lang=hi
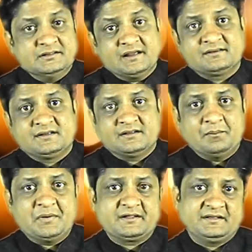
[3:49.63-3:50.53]
10
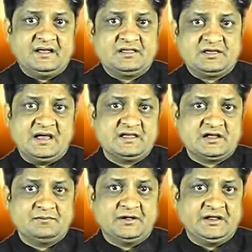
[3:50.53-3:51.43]
दिसंबर से 6
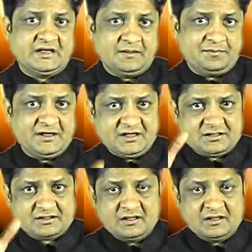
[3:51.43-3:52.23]
जनवरी के बीच